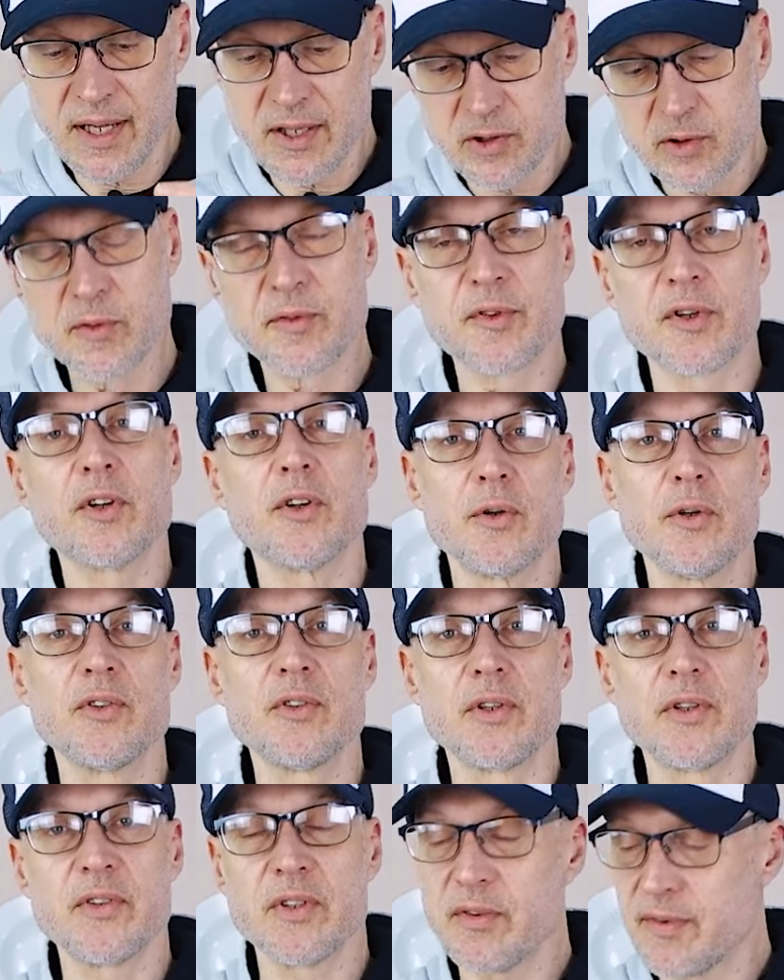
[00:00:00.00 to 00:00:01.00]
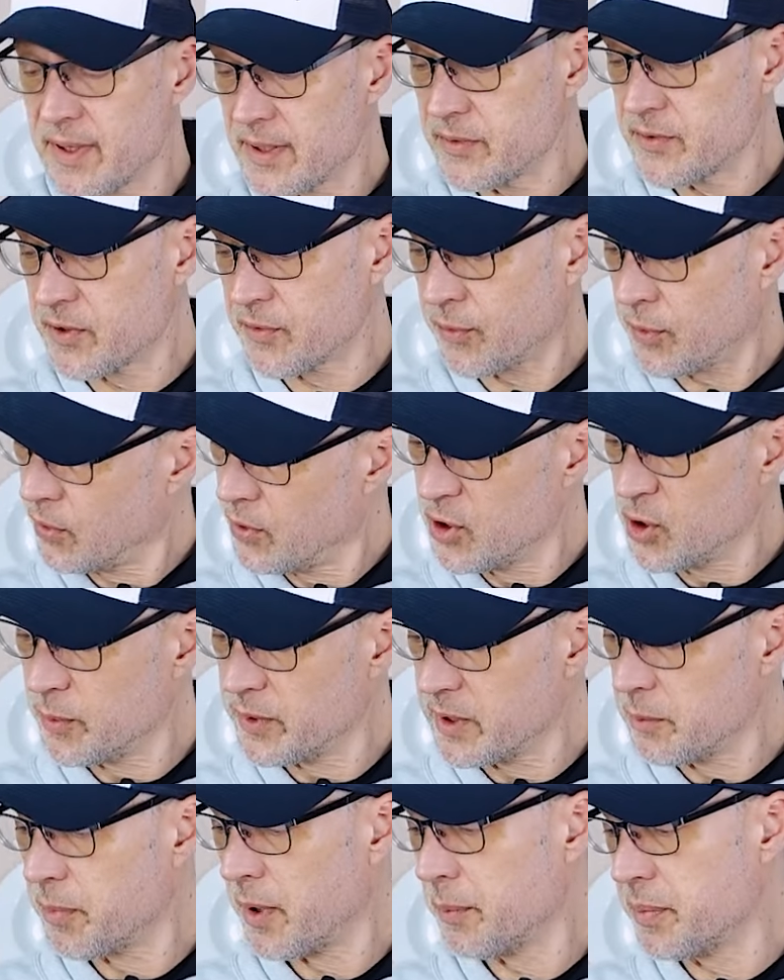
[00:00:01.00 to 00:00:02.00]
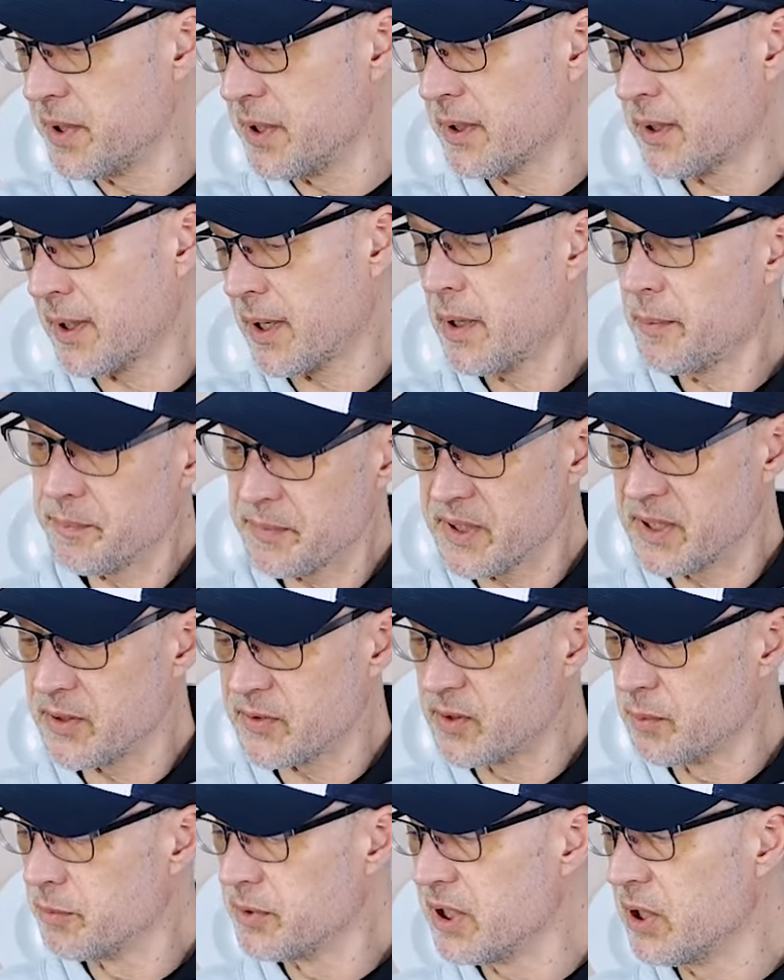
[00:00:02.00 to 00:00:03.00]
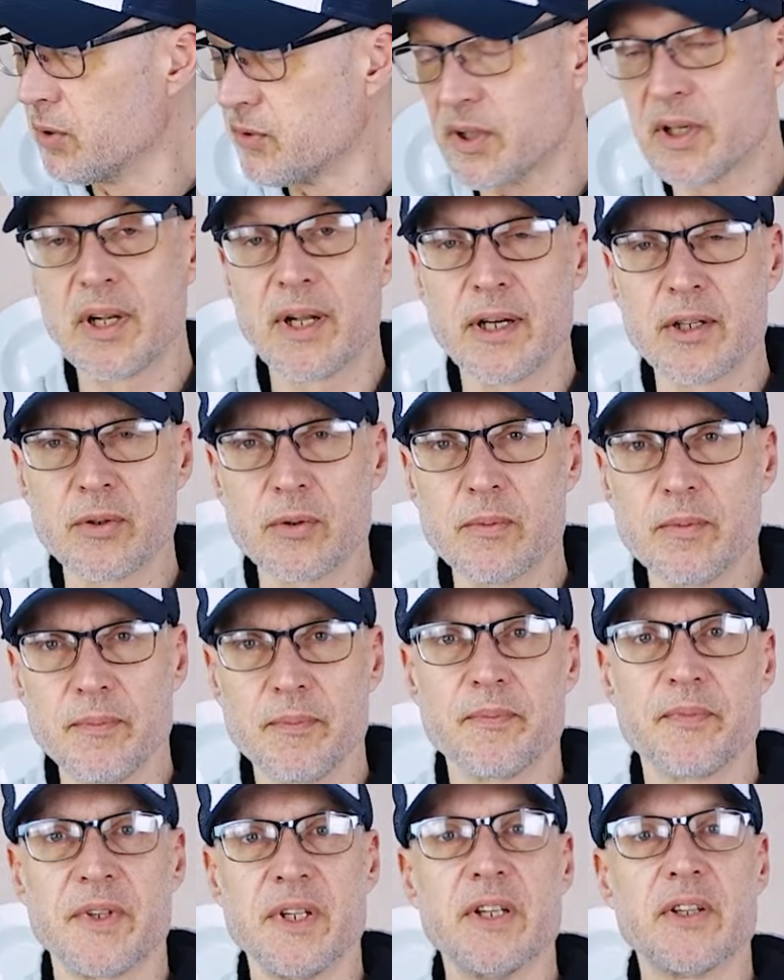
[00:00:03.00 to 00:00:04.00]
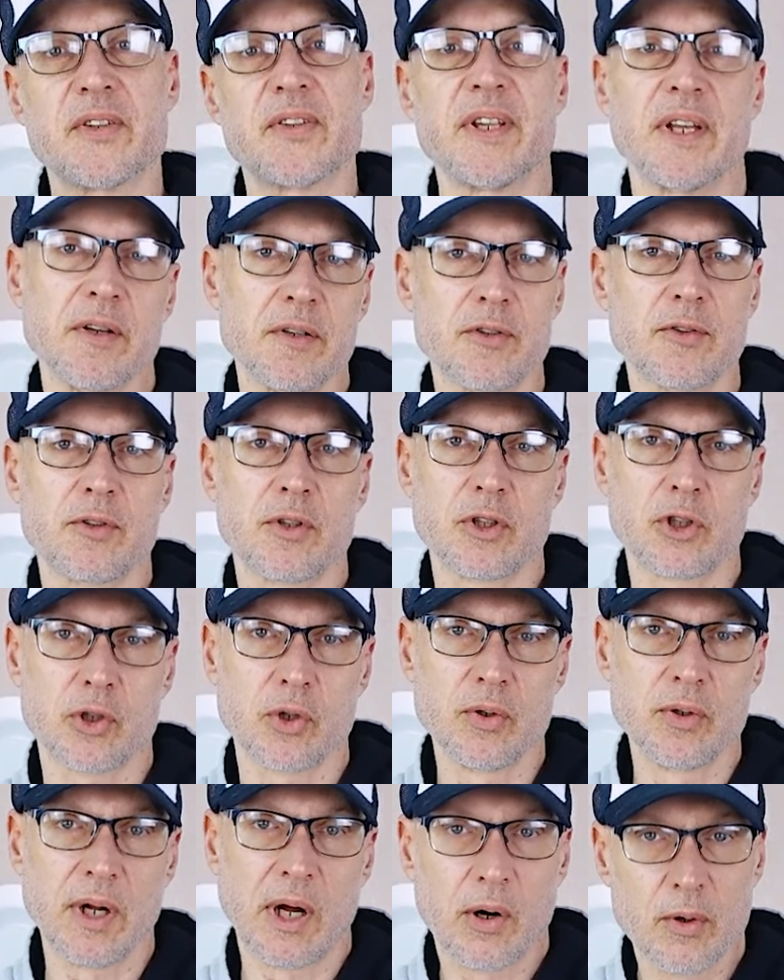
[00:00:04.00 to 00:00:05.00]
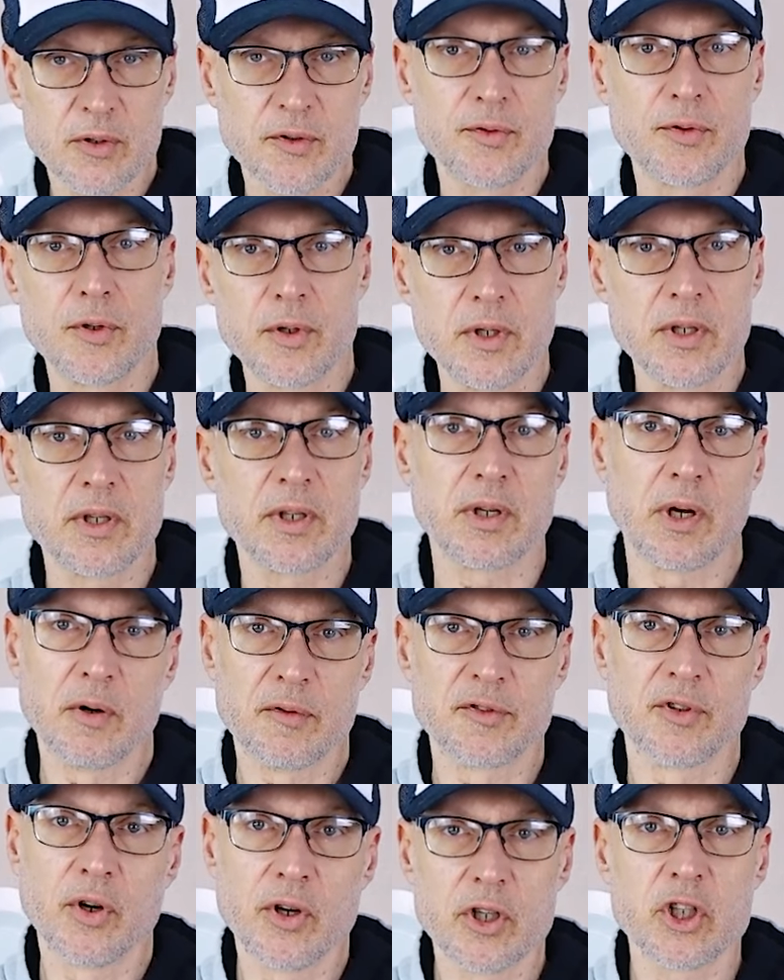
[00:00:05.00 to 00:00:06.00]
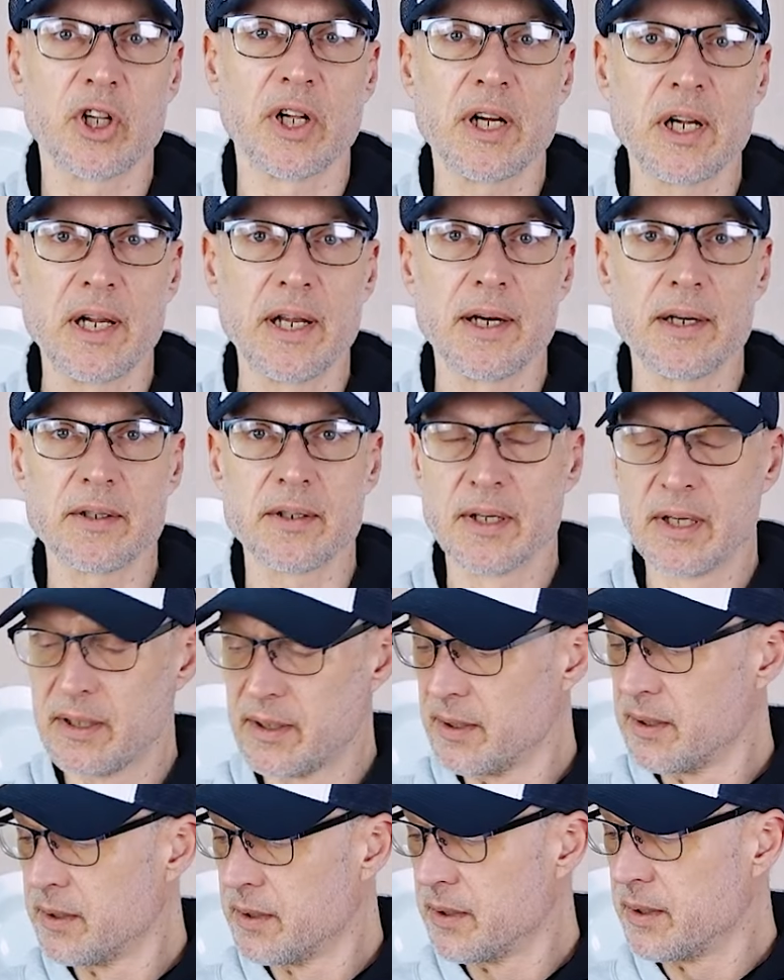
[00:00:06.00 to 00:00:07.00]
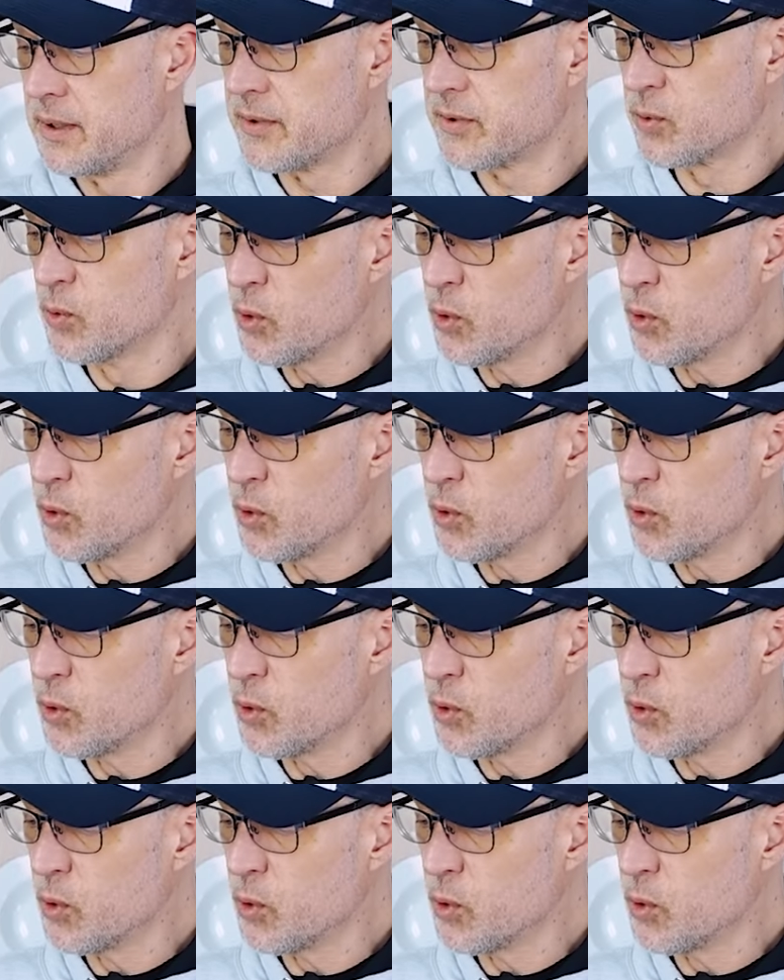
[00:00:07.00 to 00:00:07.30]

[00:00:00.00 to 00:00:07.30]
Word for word: Heißluftfritteuse ist, die werden sich freuen über den Papierkram. Hier ist eine Bedienungsanleitung, die ist sehr schön ausführlich auf Deutsch erklärt, ist